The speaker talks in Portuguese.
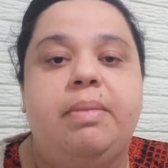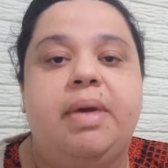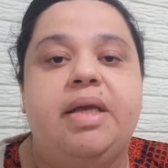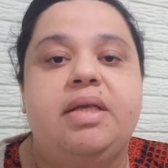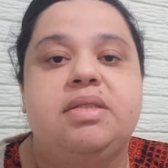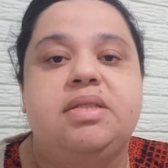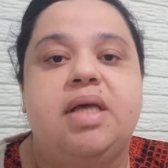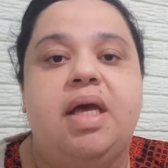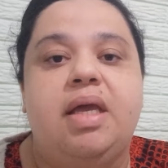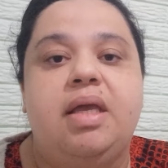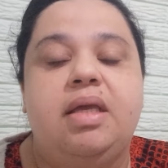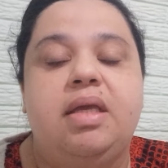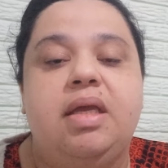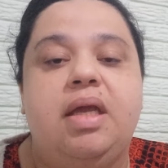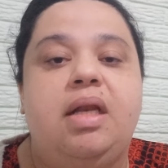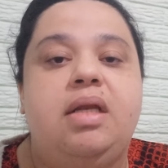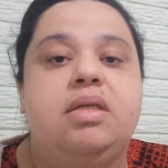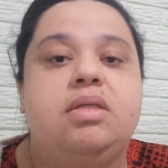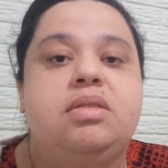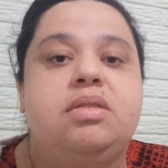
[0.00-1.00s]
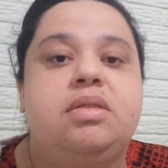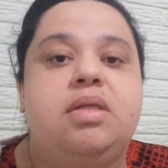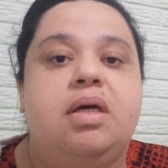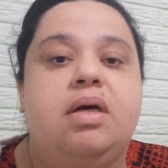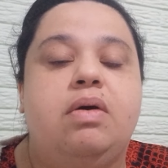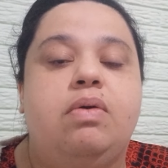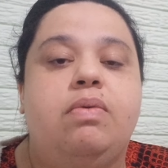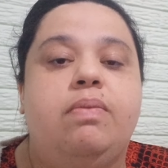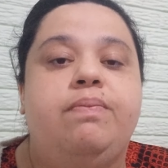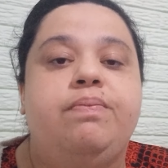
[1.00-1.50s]
Mas aí eles
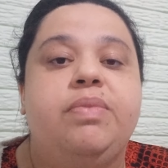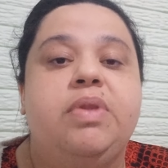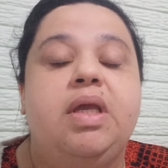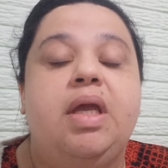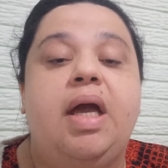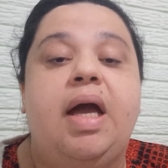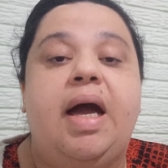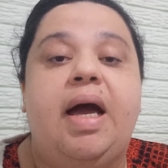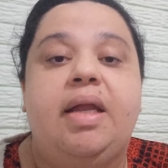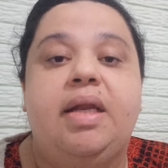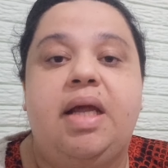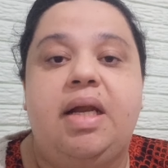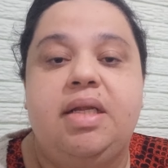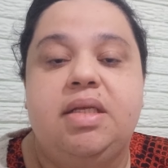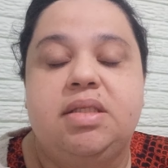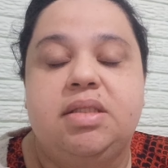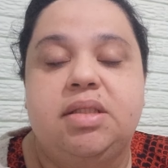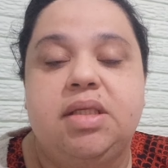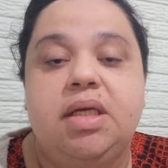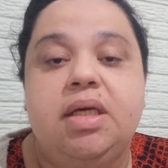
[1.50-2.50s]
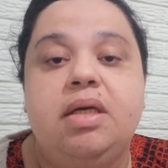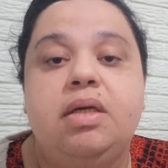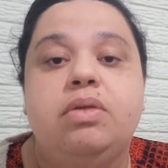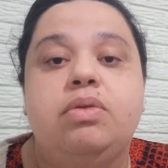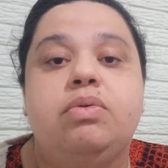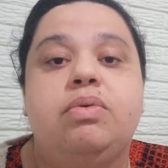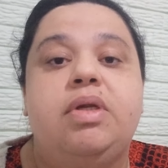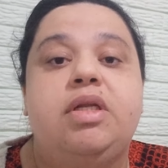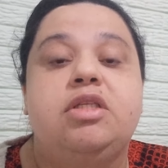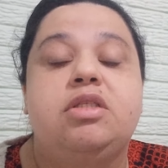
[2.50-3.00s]
estão
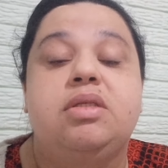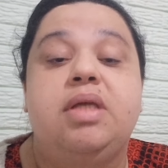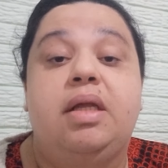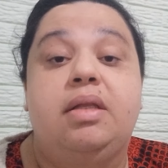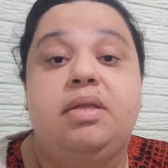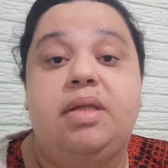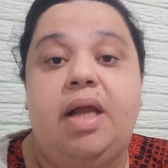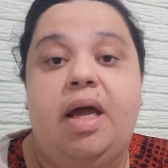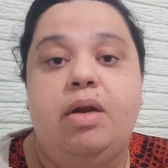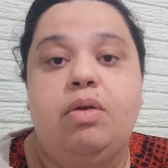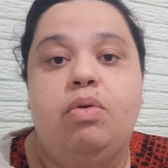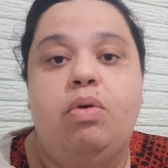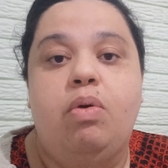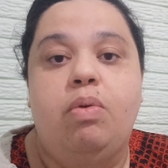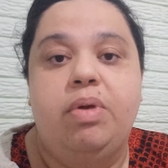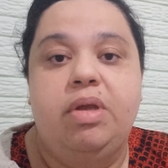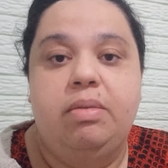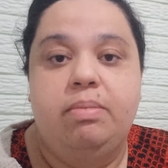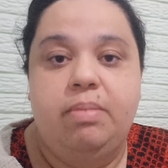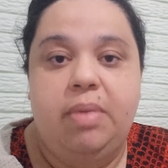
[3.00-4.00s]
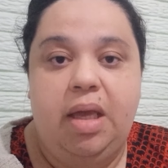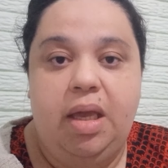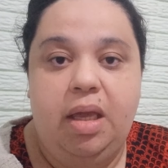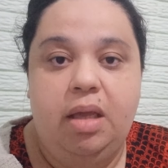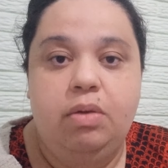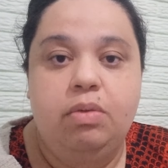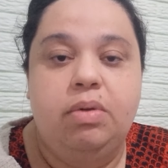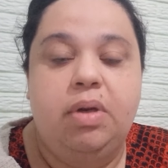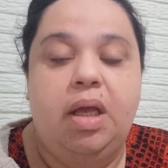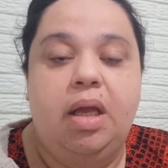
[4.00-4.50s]
analisando, eles entraram com
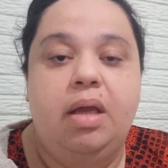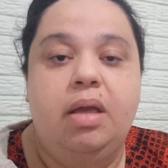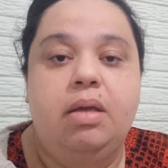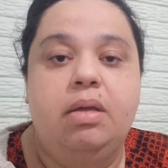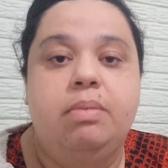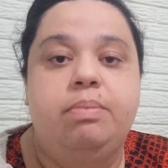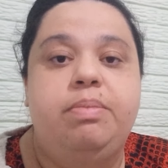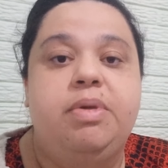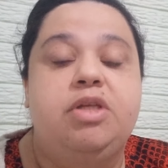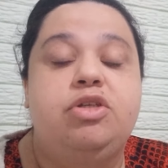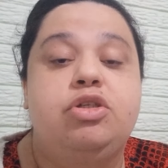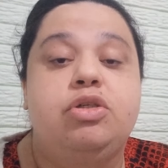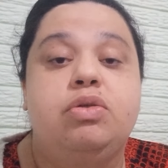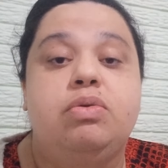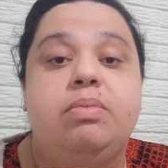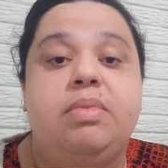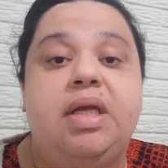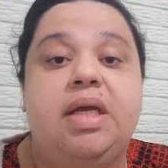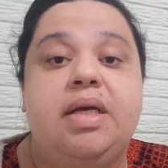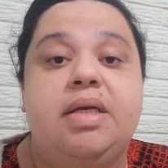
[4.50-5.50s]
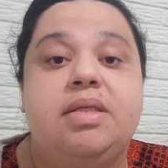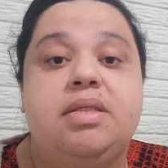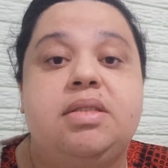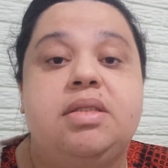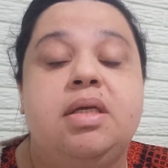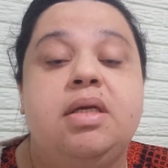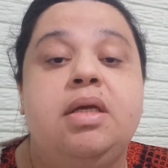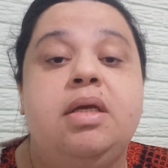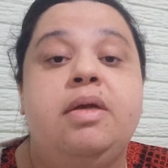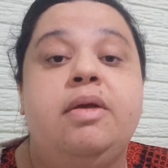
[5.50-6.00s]
e-mail, né? Pedindo
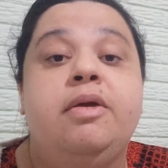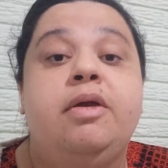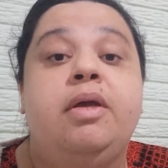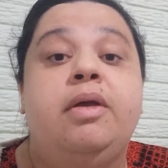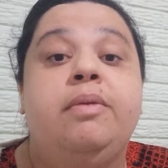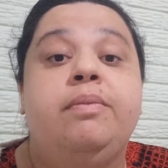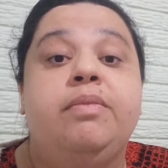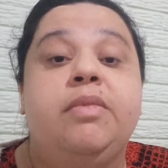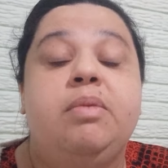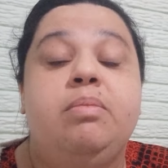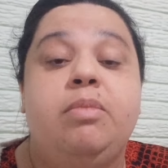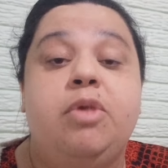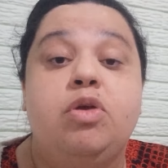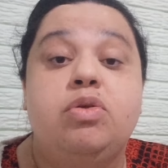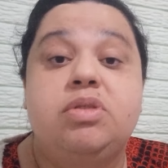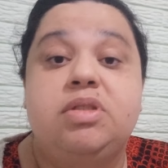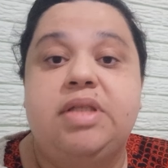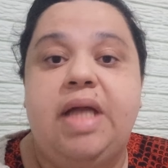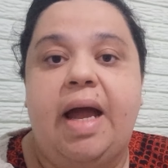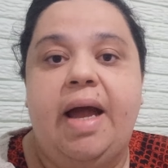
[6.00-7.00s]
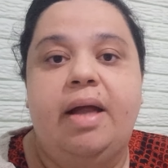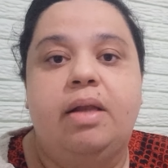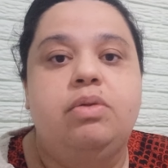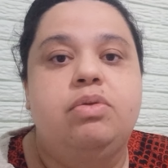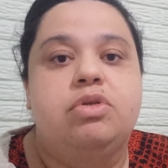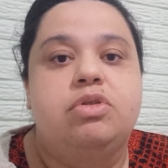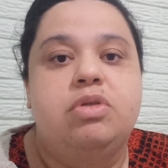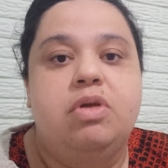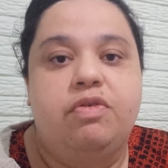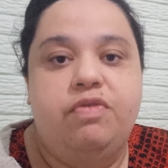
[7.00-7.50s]
minhas meus
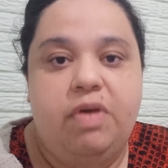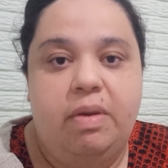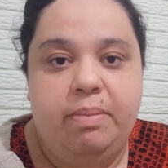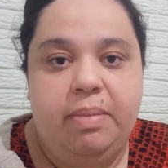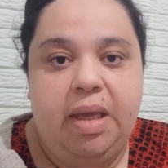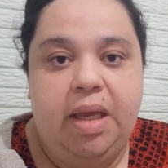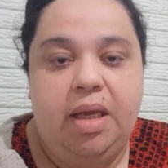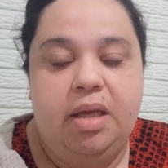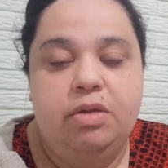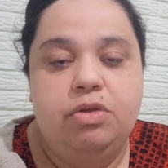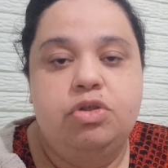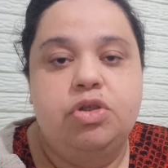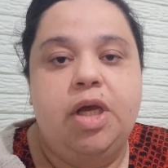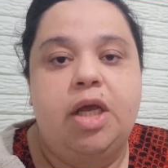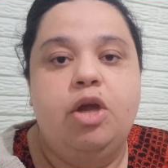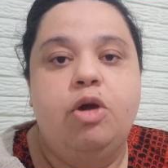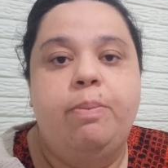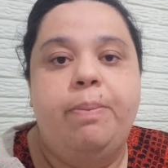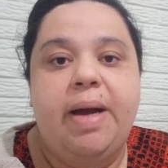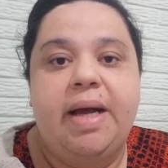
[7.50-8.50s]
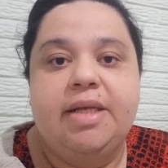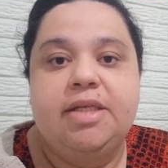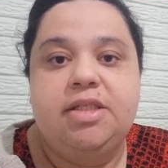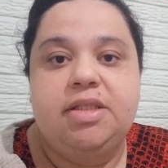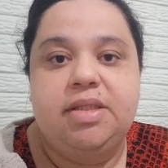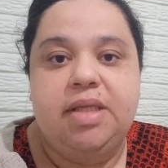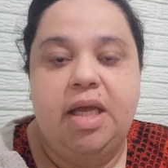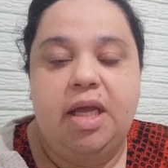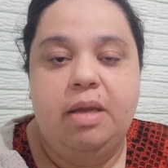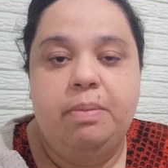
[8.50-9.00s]
dados novamente. Aí eu
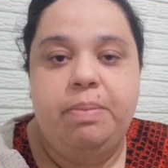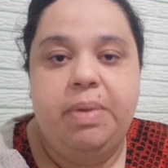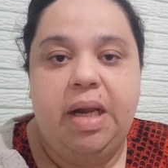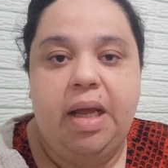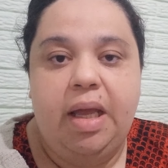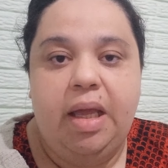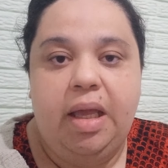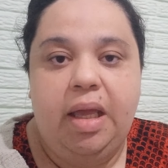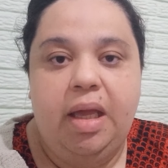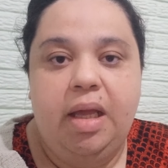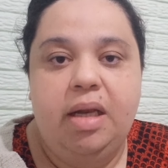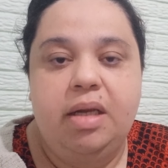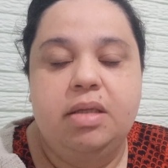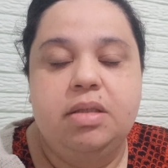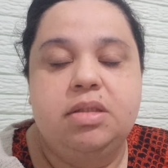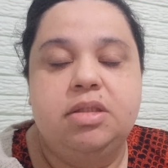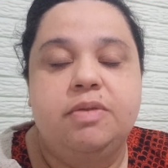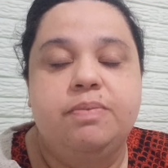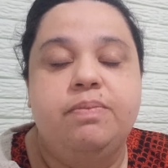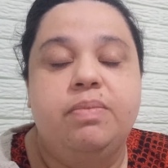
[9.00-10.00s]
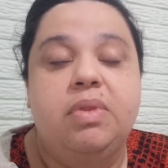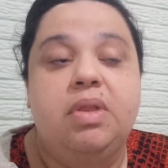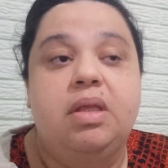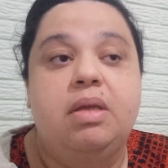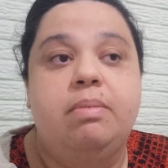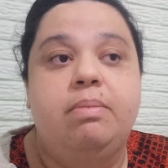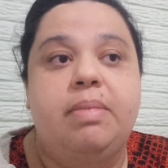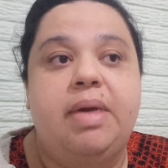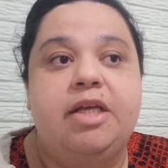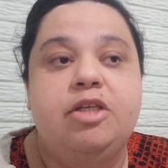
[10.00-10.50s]
passei para eles
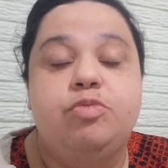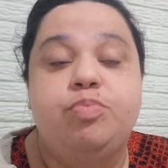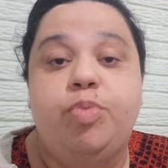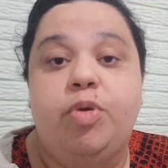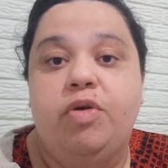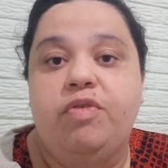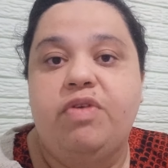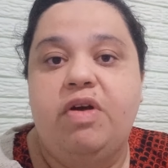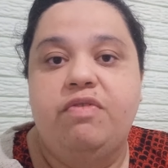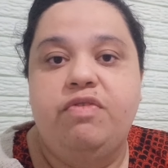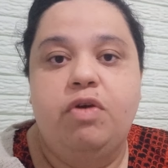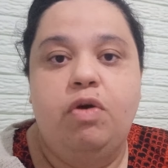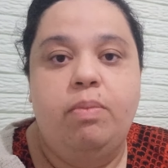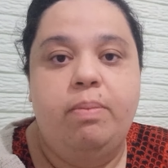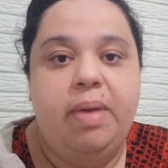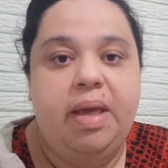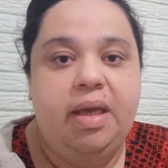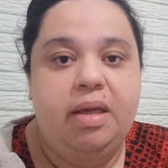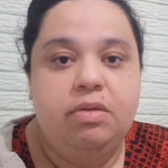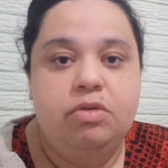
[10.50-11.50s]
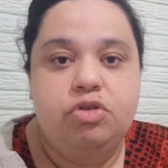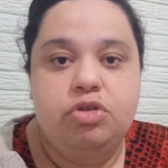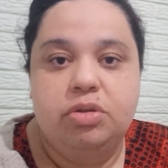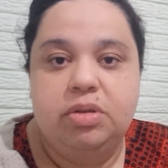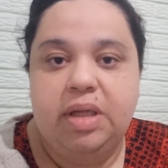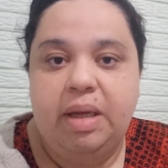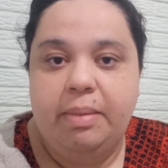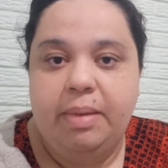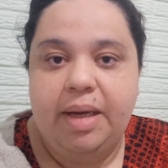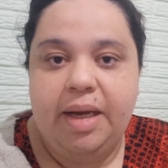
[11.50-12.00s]
mas provavelmente
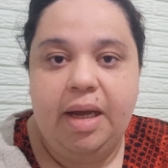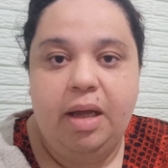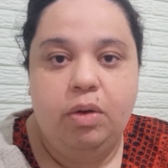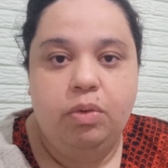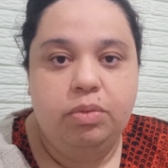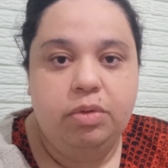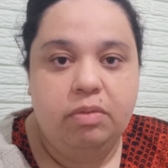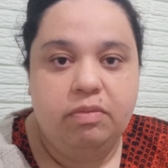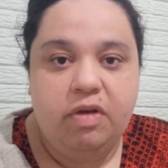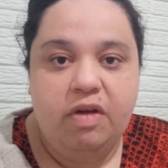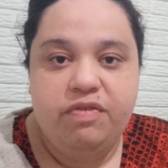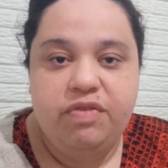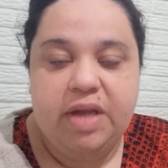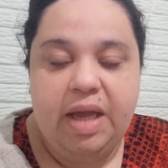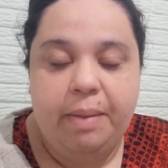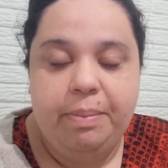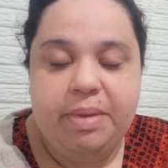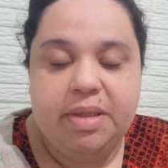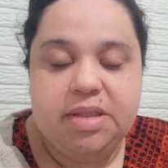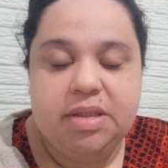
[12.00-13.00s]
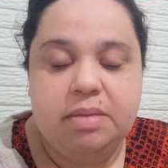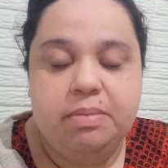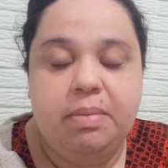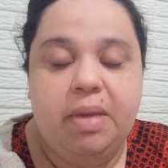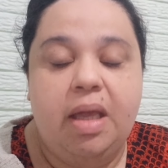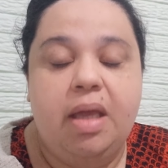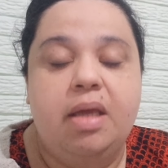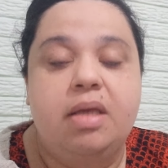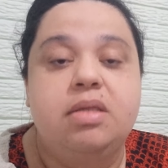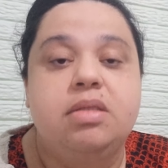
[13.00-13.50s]
o da Magalu não vai ficar para esse
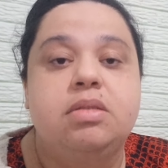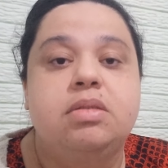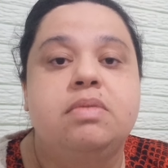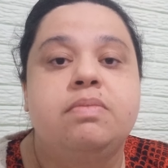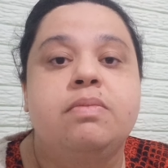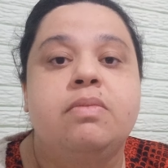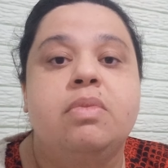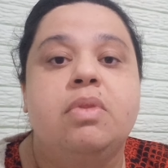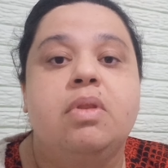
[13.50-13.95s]
mês.